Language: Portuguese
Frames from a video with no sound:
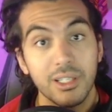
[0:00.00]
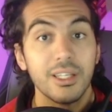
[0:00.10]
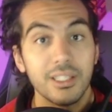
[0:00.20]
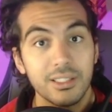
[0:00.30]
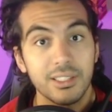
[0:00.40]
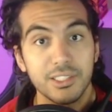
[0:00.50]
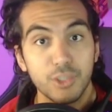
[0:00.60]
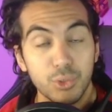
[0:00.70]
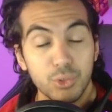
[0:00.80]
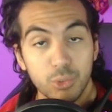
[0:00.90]
e trazer notícias
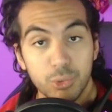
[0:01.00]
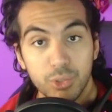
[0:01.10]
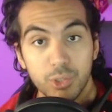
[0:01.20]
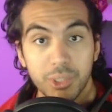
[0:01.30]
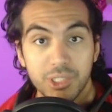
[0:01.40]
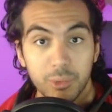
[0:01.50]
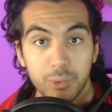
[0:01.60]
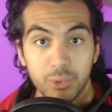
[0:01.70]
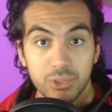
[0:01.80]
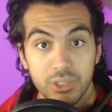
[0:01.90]
sobre o jogo mais rápido
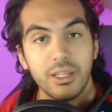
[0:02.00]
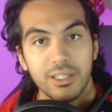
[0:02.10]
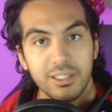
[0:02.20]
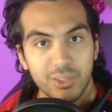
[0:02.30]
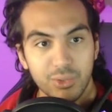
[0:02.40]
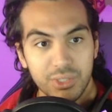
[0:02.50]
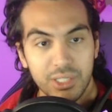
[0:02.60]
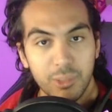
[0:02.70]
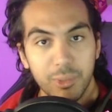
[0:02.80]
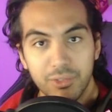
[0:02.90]
possível. Então, se você quer se dar
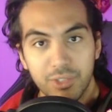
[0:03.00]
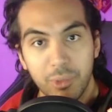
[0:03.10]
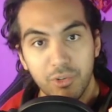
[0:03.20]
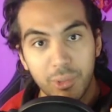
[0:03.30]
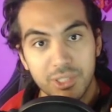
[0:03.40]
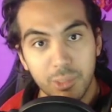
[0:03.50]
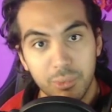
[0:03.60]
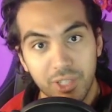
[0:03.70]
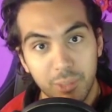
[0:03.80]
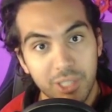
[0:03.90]
bem, ficar bem informado sempre, vai lá
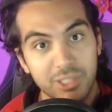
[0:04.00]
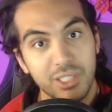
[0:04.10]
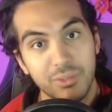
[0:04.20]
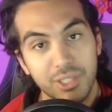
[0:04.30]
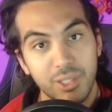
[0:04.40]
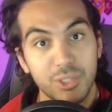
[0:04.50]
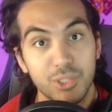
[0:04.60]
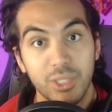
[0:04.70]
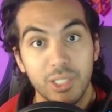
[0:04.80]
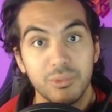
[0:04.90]
embaixo, se inscreve no canal, deixa o
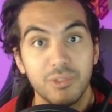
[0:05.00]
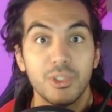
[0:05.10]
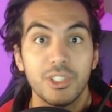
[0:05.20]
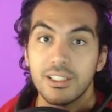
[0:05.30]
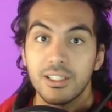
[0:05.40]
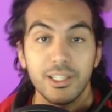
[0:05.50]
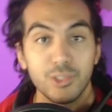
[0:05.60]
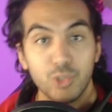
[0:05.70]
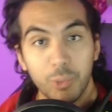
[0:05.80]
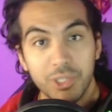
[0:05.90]
like, por favor. E é isso,
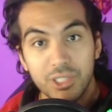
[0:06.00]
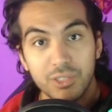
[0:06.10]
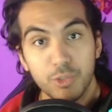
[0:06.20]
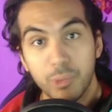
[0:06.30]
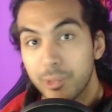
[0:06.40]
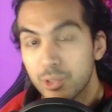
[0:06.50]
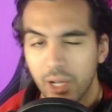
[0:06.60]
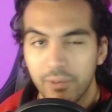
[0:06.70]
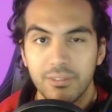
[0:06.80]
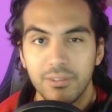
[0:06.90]
compartilha esse vídeo pra me ajudar.
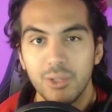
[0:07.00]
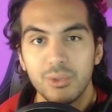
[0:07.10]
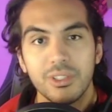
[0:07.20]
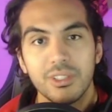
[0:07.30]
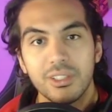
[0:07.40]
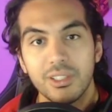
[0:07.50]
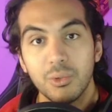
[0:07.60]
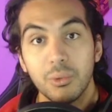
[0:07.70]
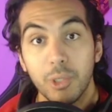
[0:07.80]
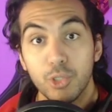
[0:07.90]
Valeu? Então,
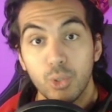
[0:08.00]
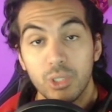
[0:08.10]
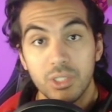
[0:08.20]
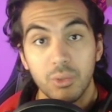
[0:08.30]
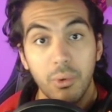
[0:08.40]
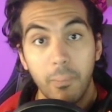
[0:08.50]
para de enrolação, bora